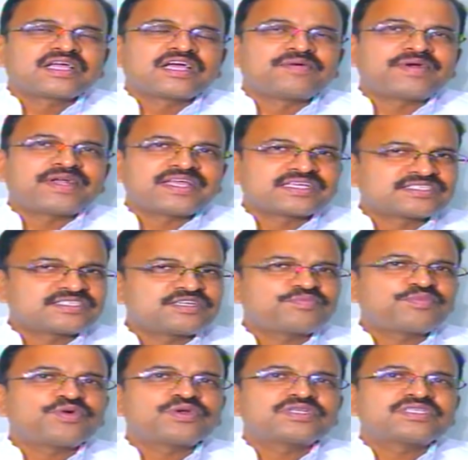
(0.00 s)
కాబట్టి ఎగ్జిట్
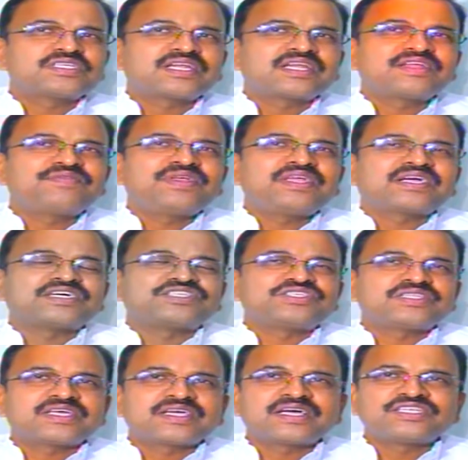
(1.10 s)
పోల్స్ అన్నవి
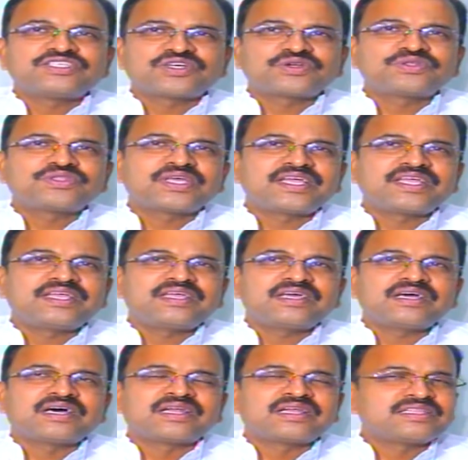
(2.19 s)
ఖచ్చితంగా జరుగుతాయి
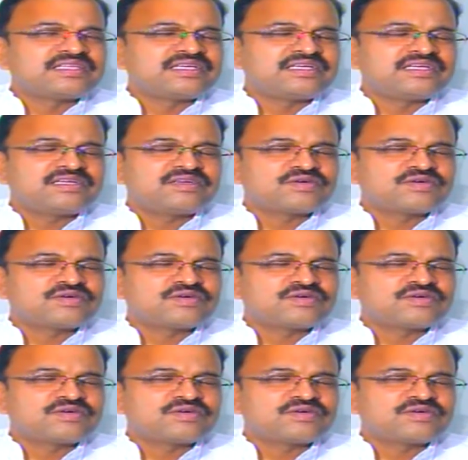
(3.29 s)
అన్నది